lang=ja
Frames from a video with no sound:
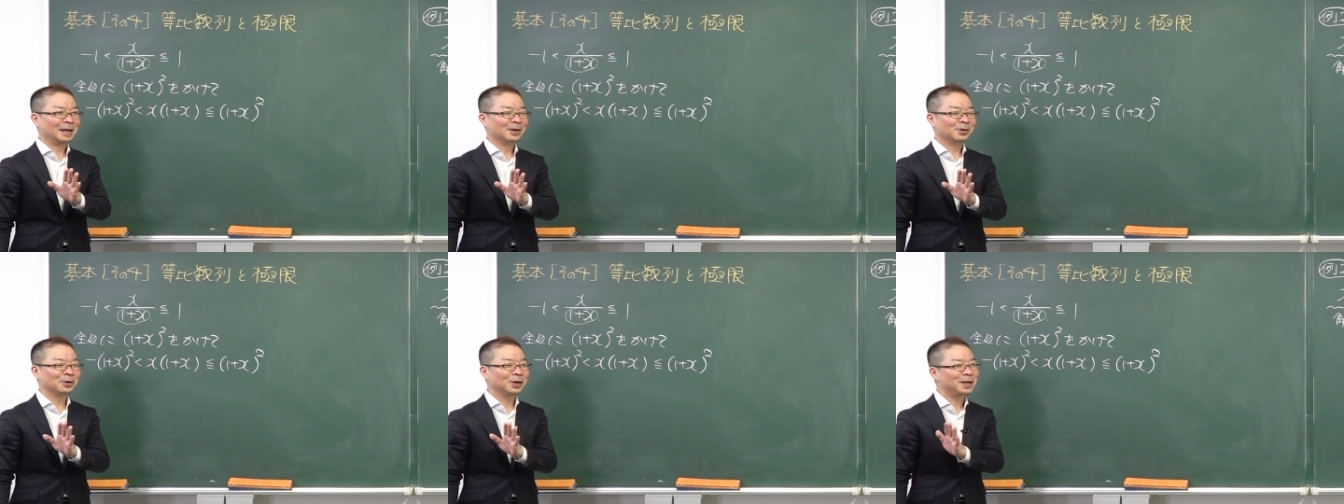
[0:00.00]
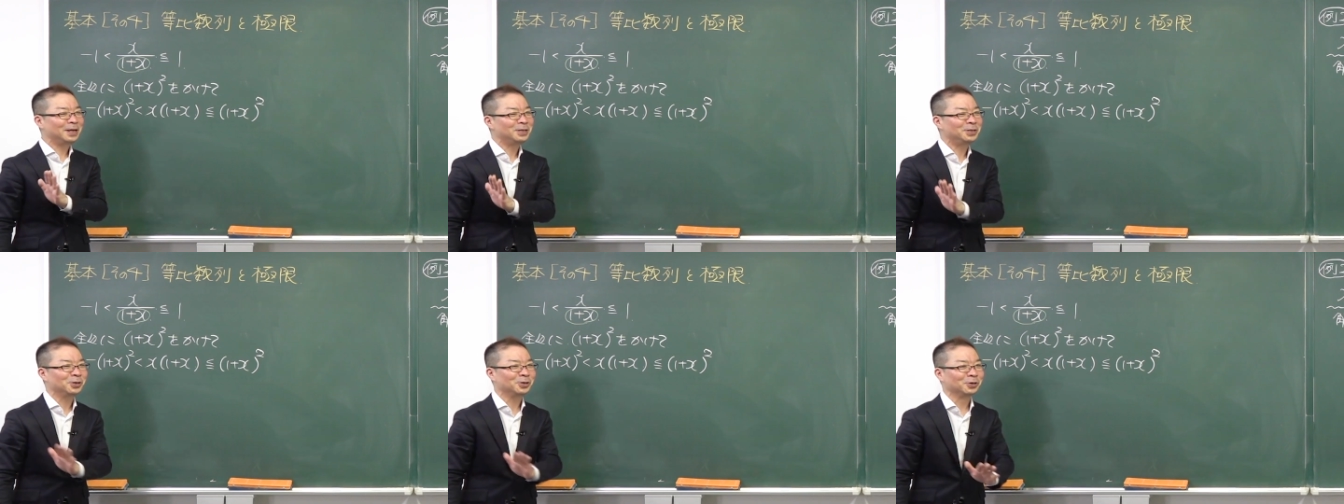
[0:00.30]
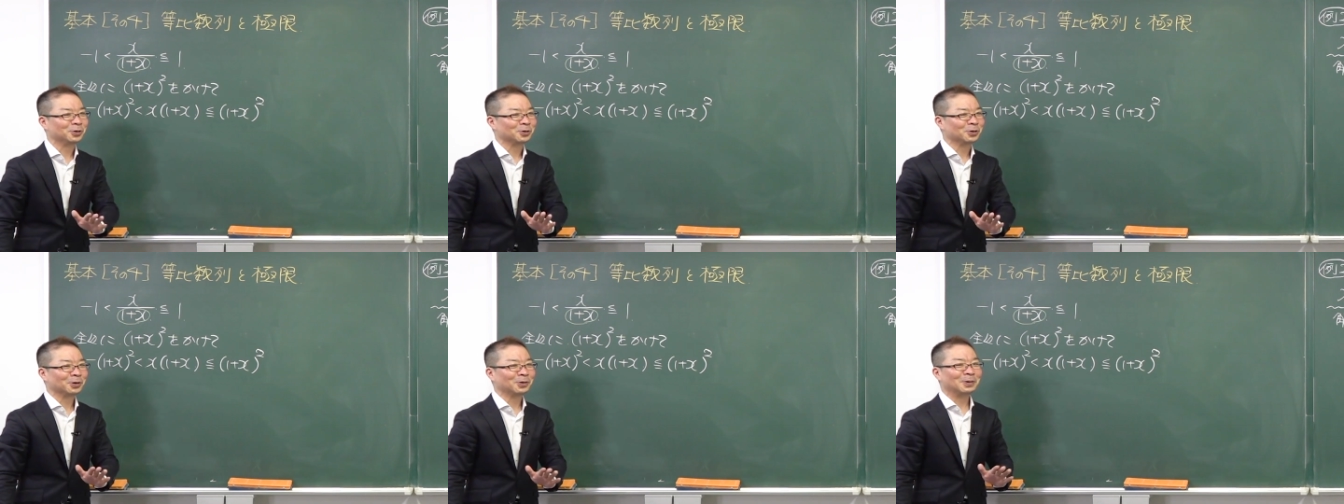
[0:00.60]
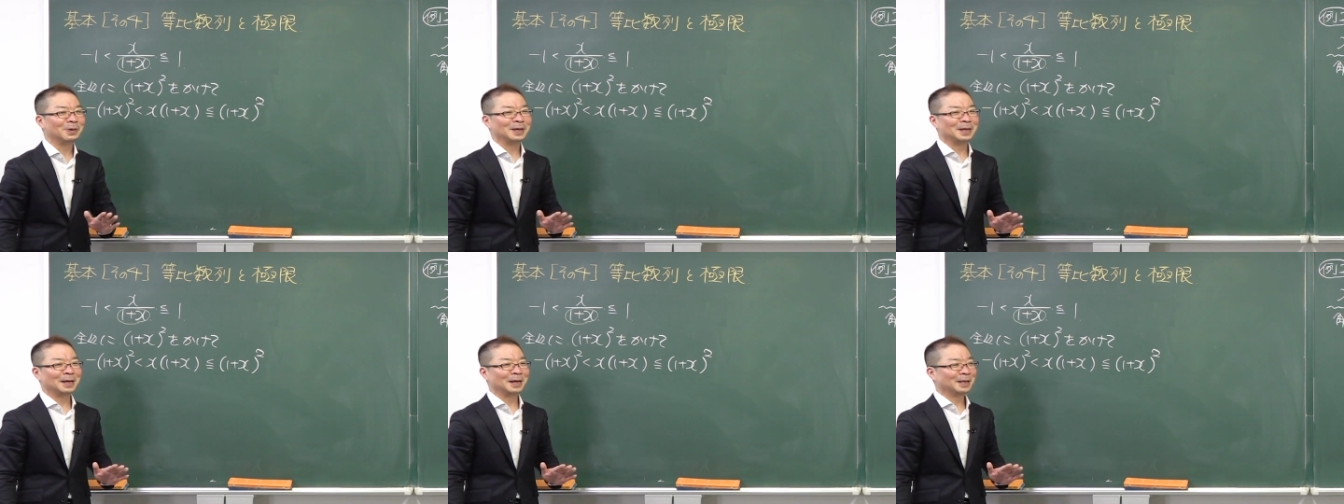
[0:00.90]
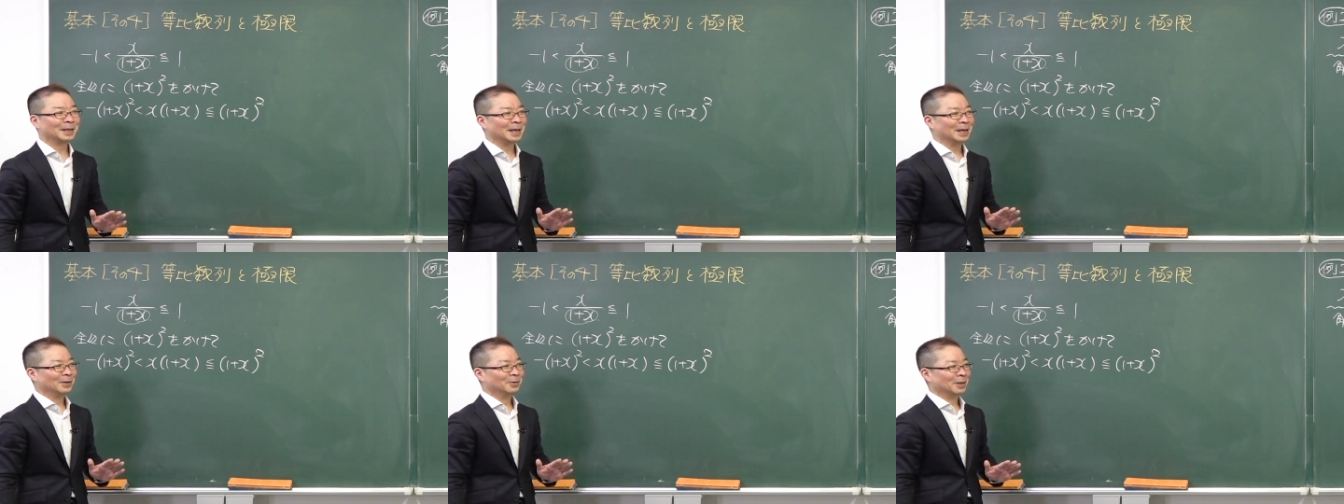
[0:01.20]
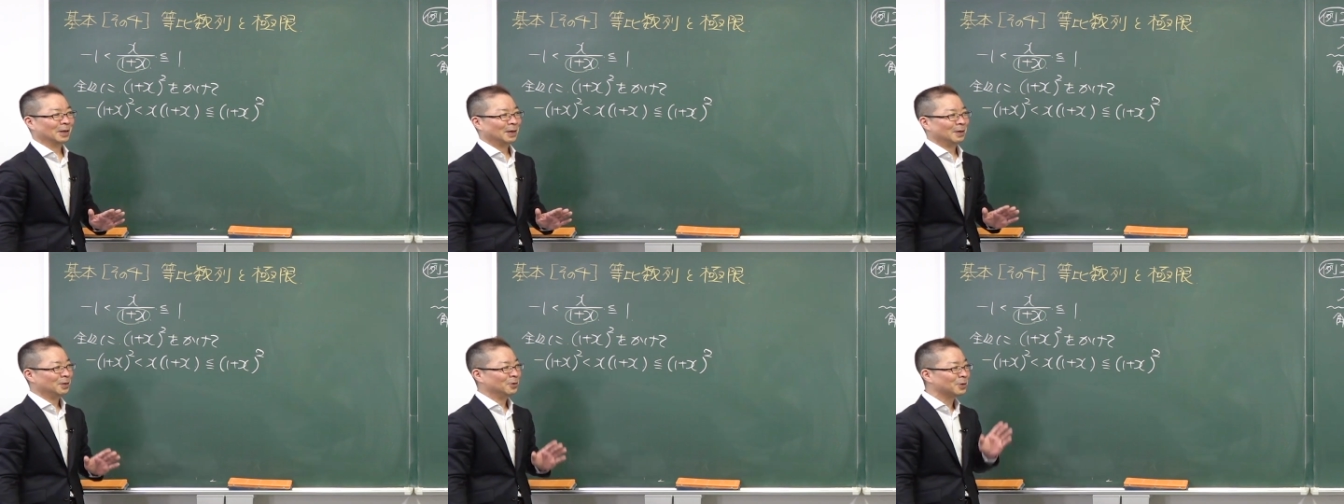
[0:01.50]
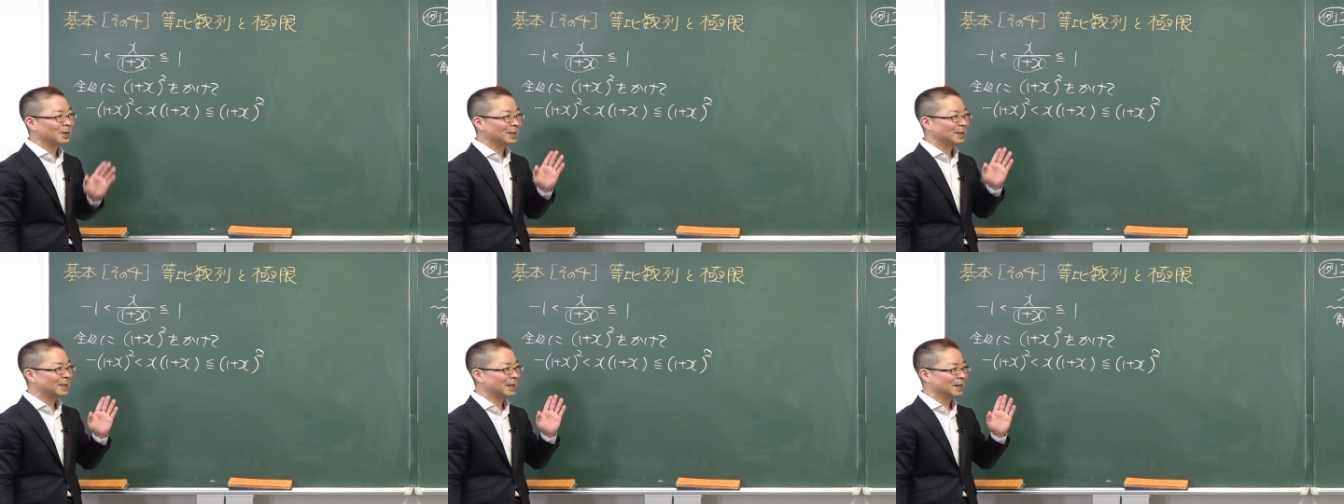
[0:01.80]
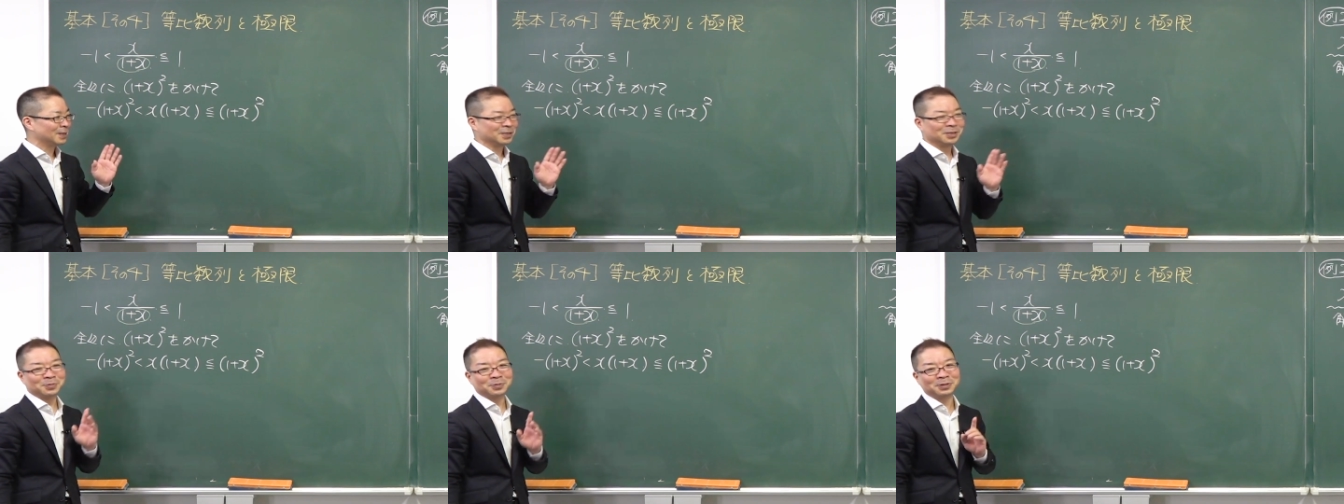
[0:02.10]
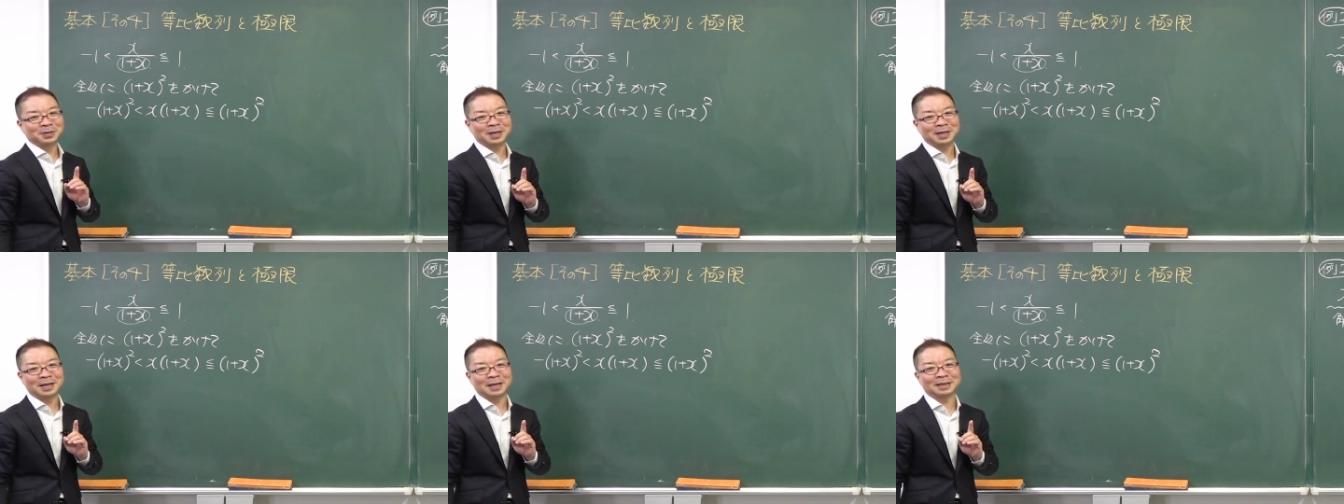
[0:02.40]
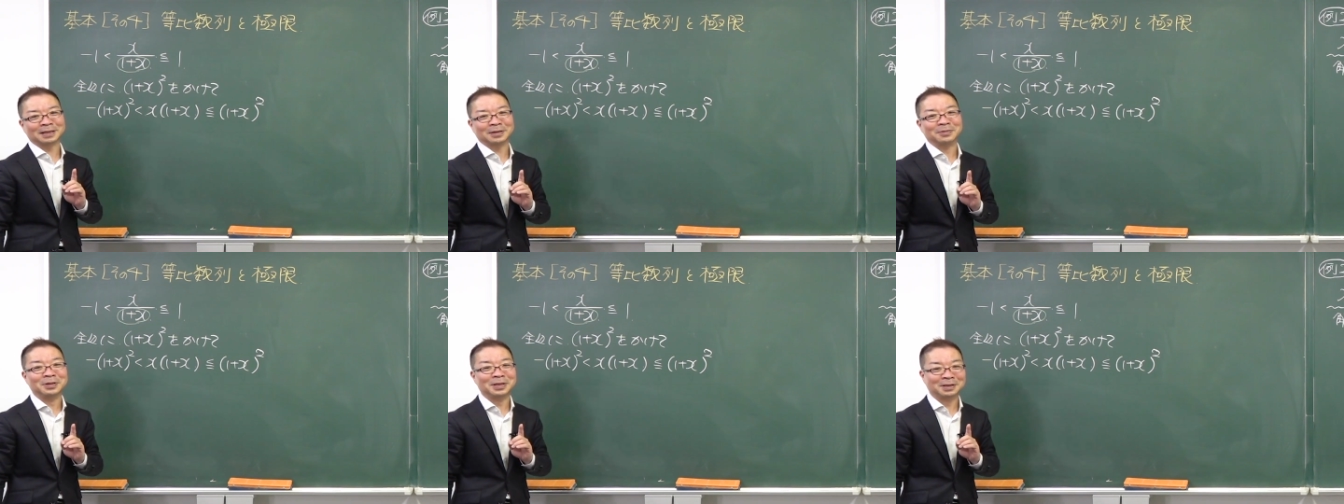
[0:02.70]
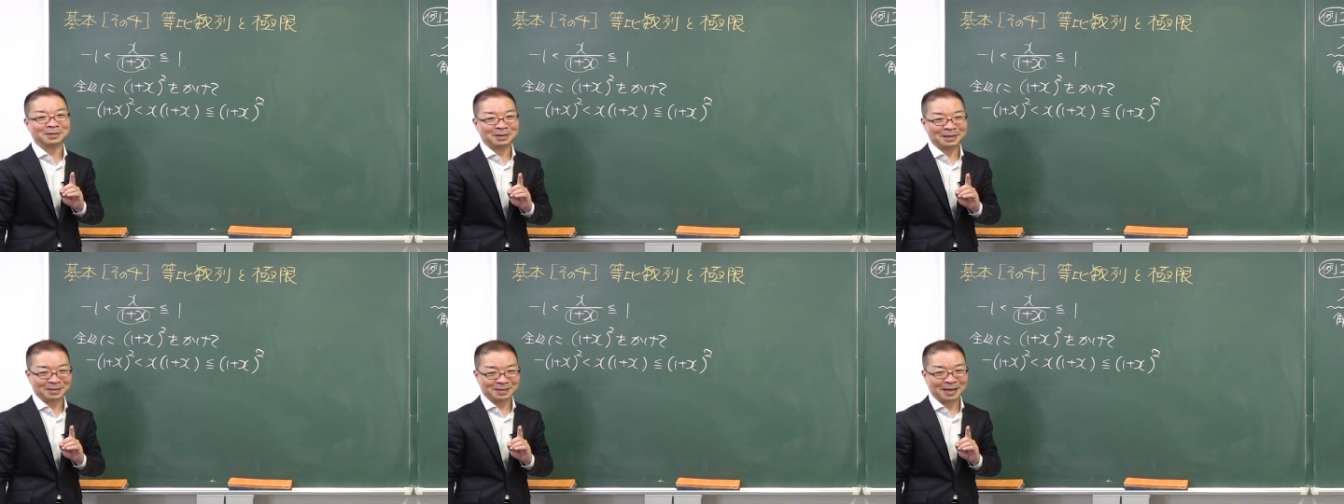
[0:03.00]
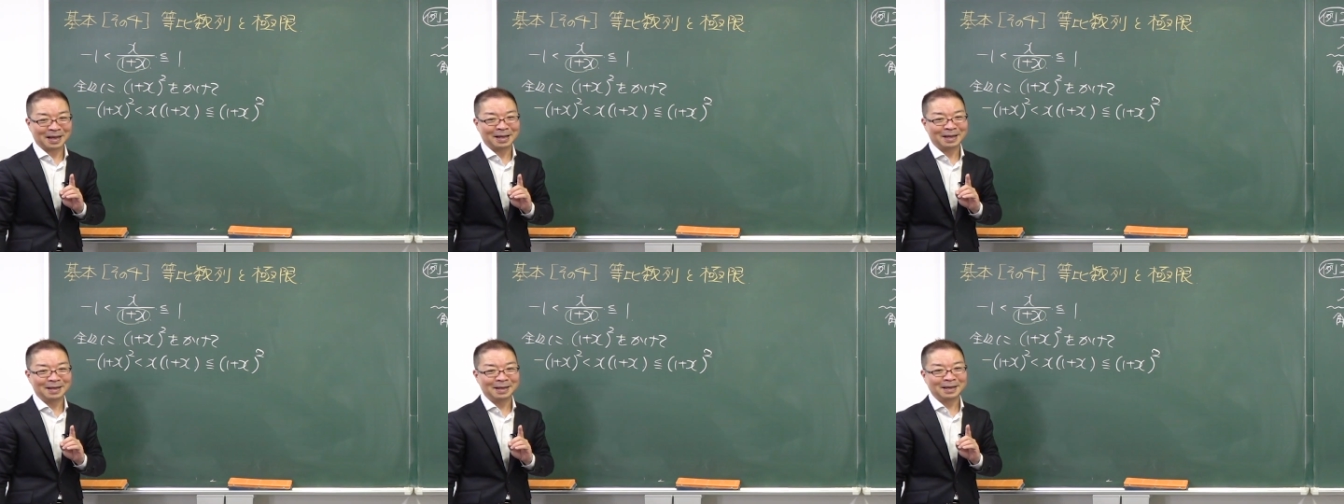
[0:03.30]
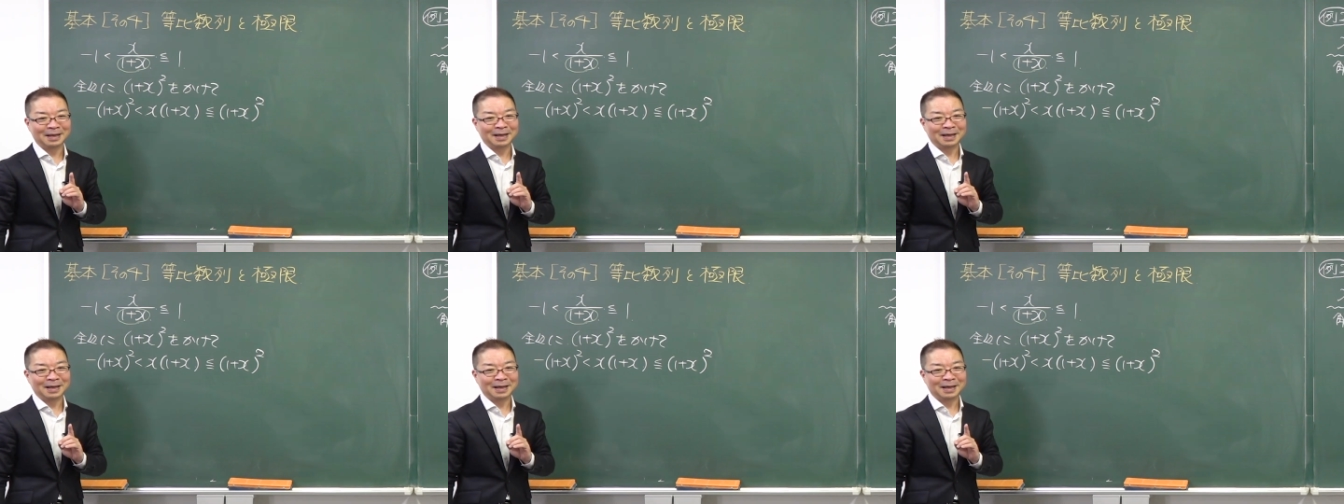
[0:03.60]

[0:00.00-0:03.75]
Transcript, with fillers: これ以上ここはやらないので、よかったら自分でやってみてください。